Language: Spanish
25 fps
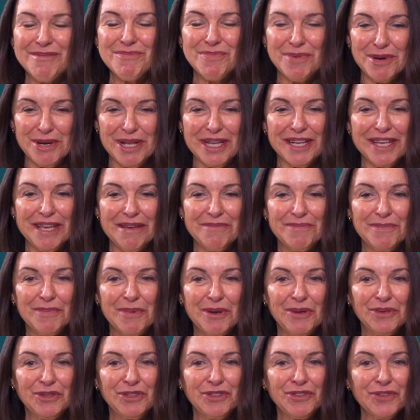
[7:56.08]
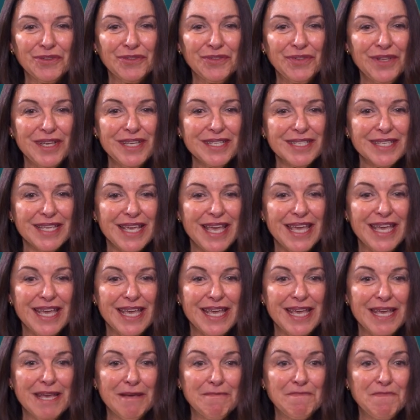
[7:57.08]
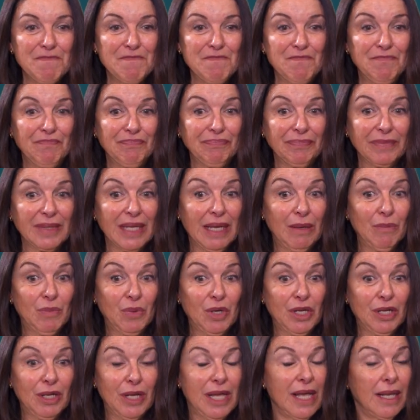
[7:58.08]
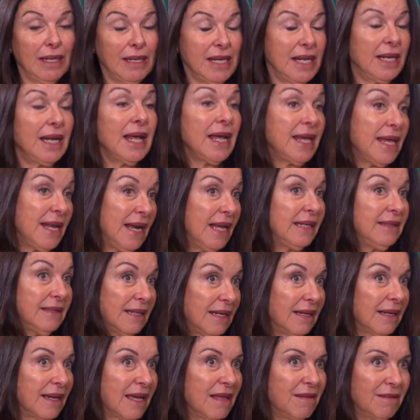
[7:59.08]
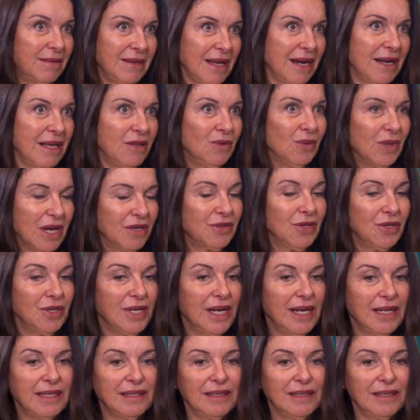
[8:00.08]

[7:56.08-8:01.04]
por ejemplo. Entonces, em, bueno, eh, y, y la inteligencia, la educación y la